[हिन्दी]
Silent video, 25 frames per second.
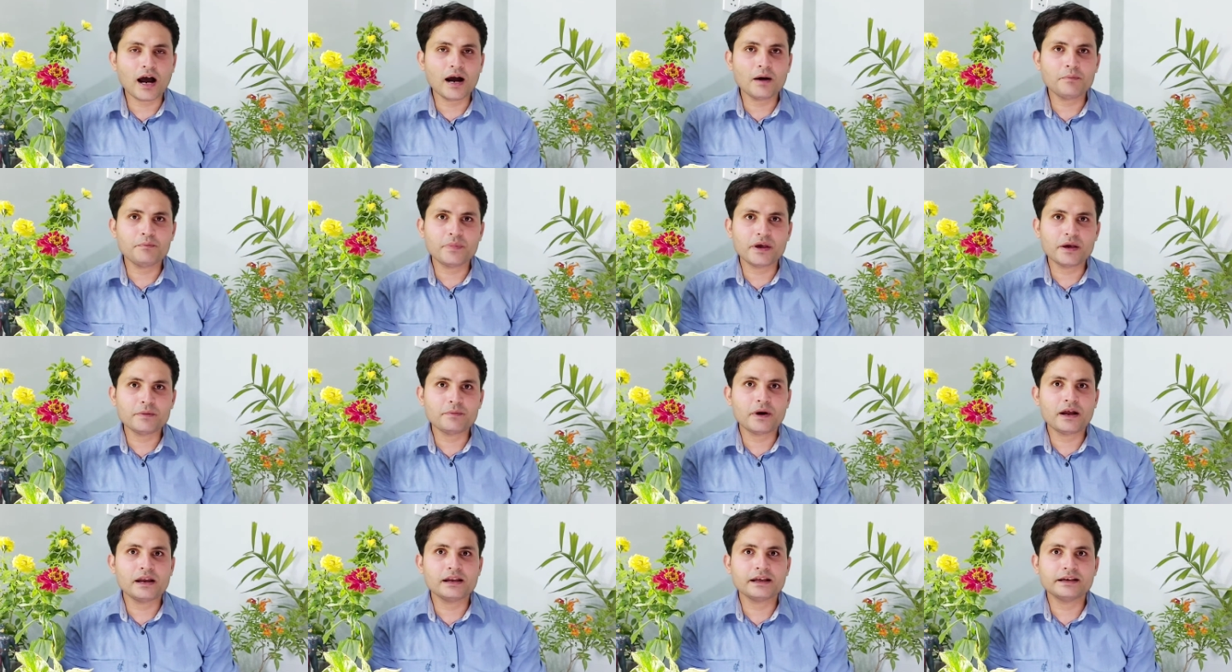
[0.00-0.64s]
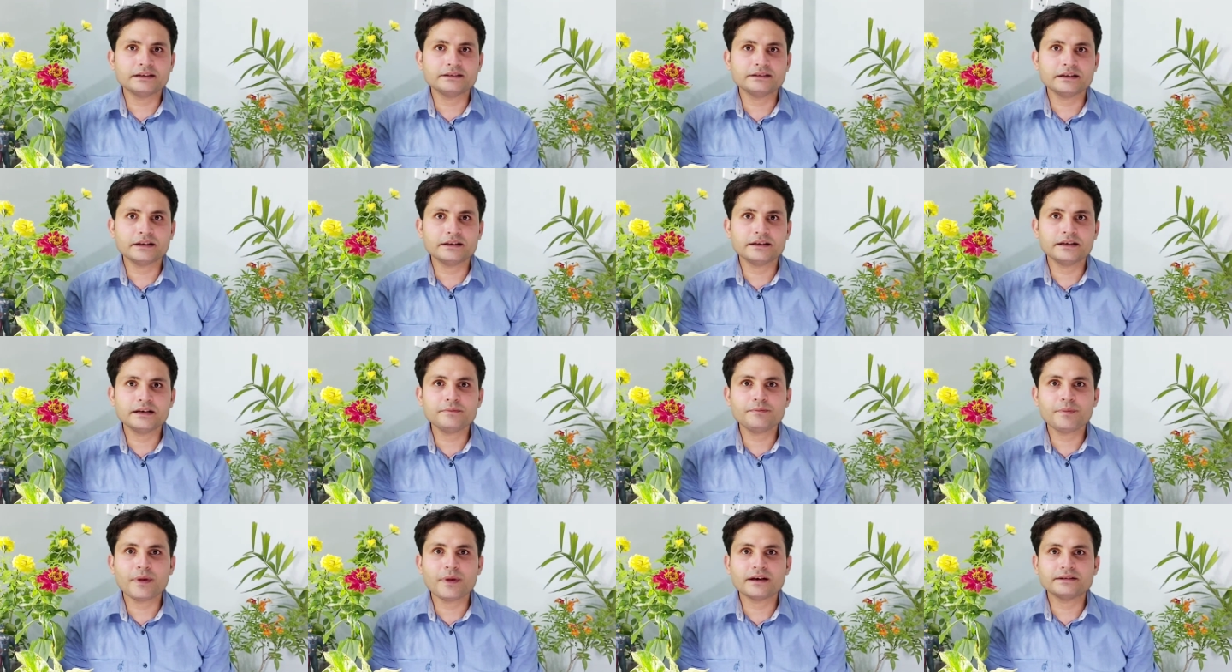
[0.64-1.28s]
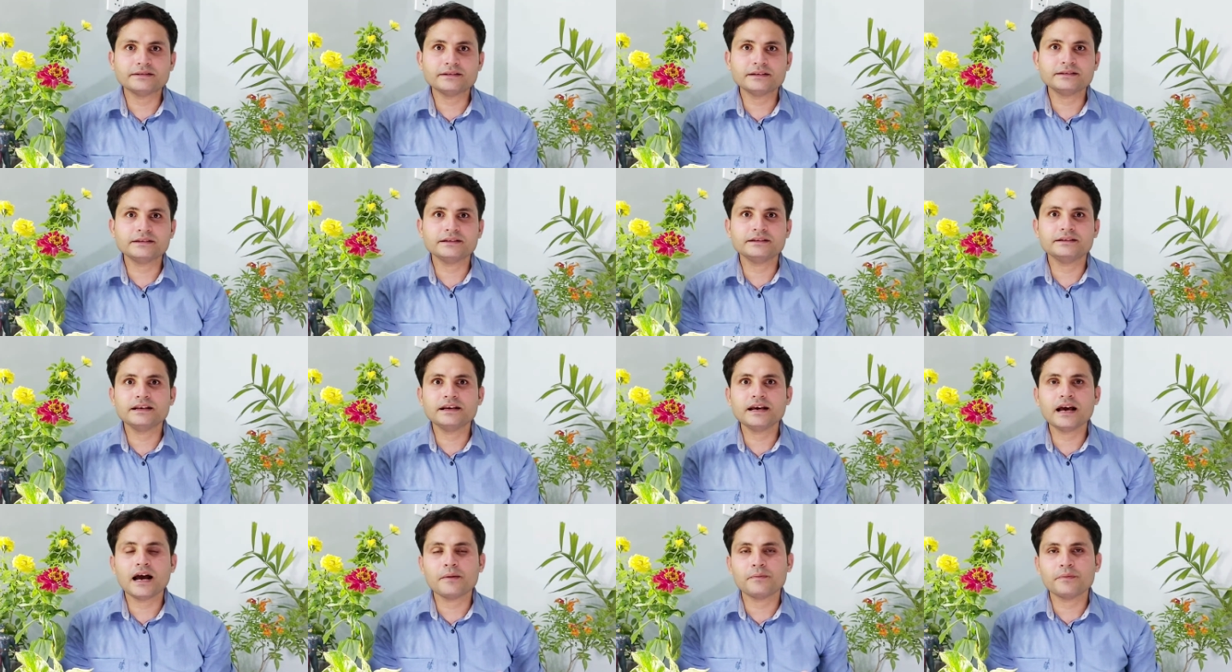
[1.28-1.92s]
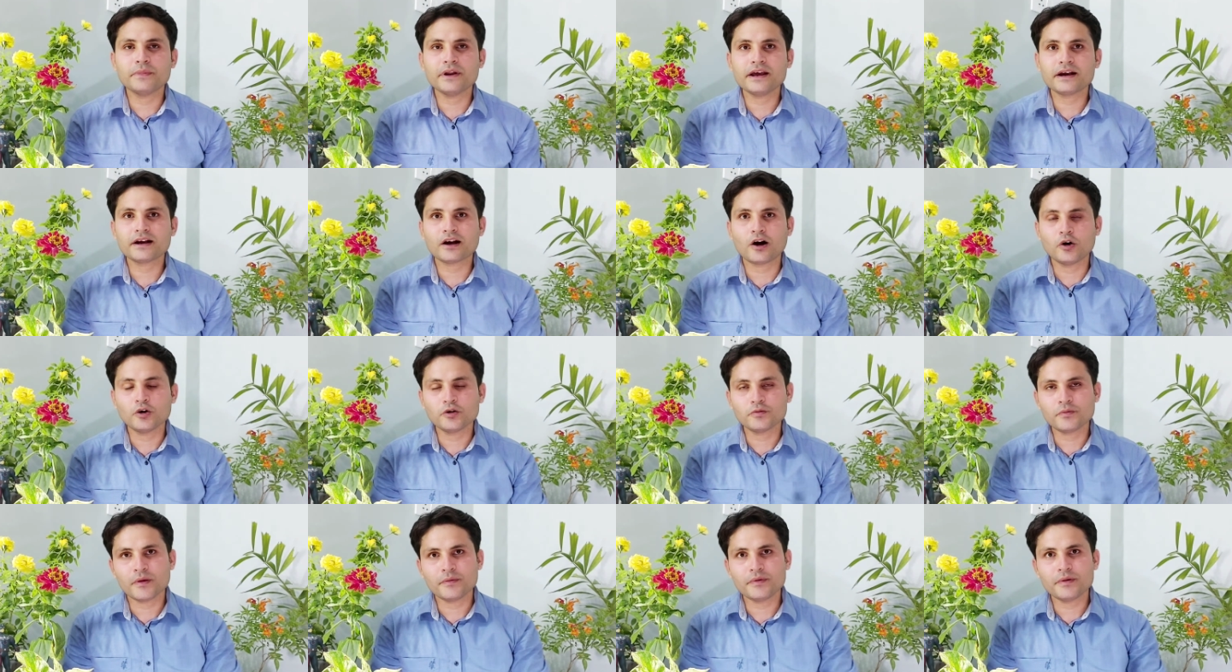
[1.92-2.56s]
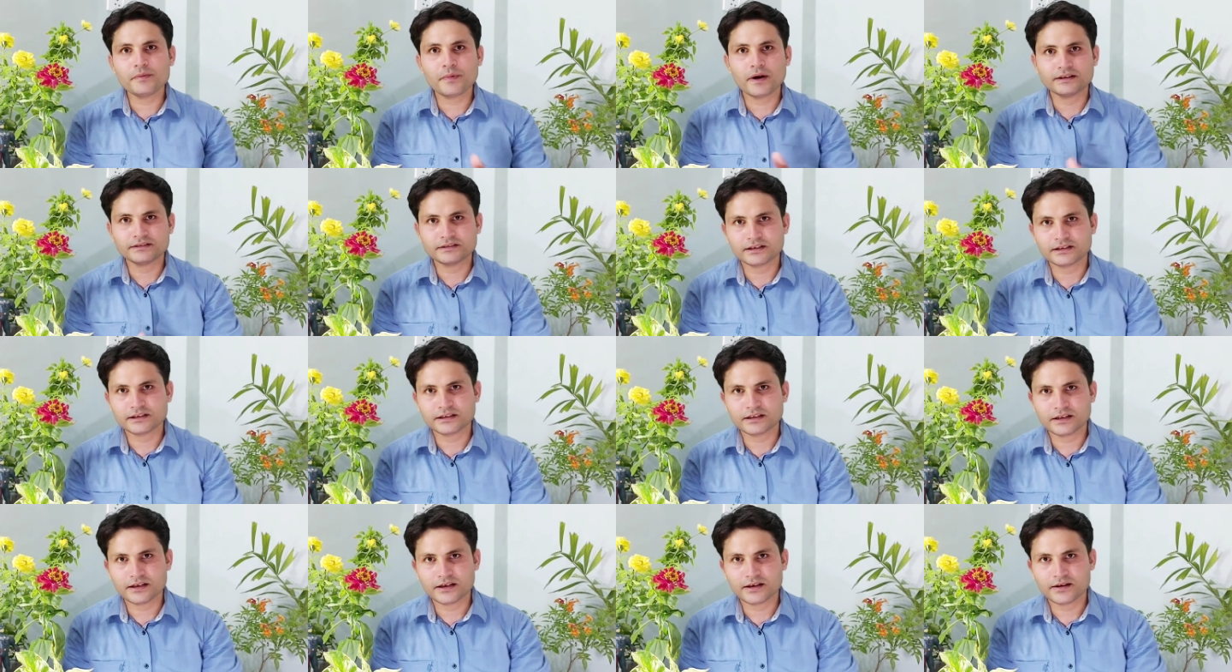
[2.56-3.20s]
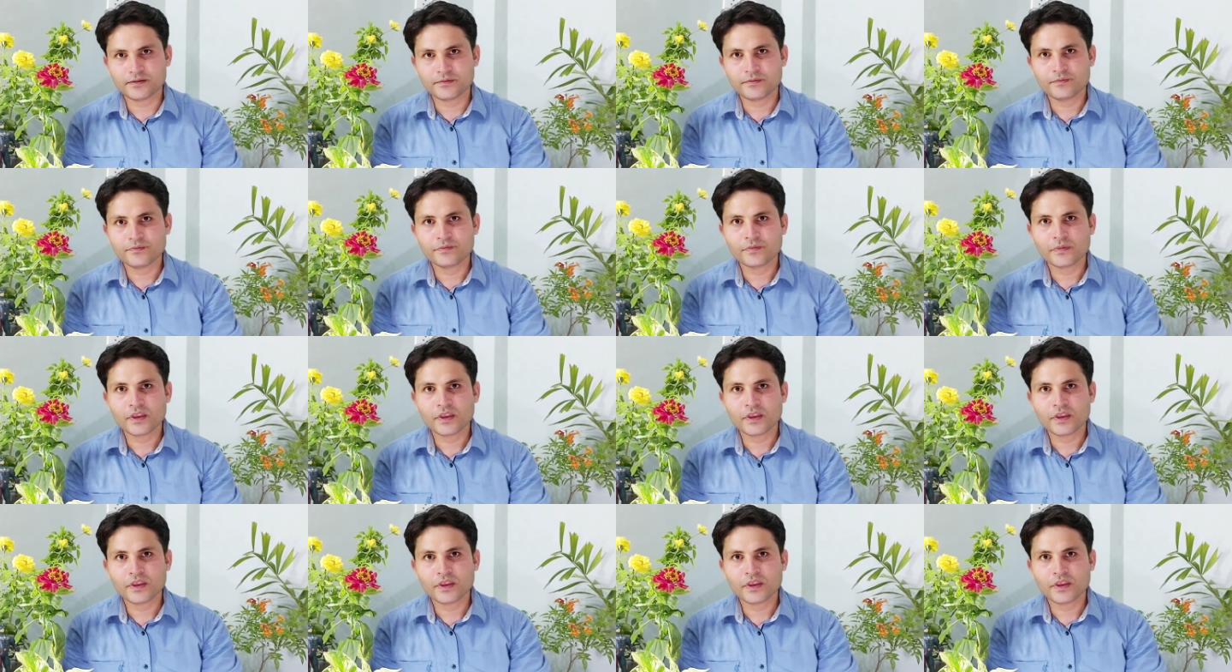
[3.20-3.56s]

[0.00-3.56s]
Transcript: आप पेपाल के जरिए पैसे सीधे अपने अकाउंट में भी पा सकते हैं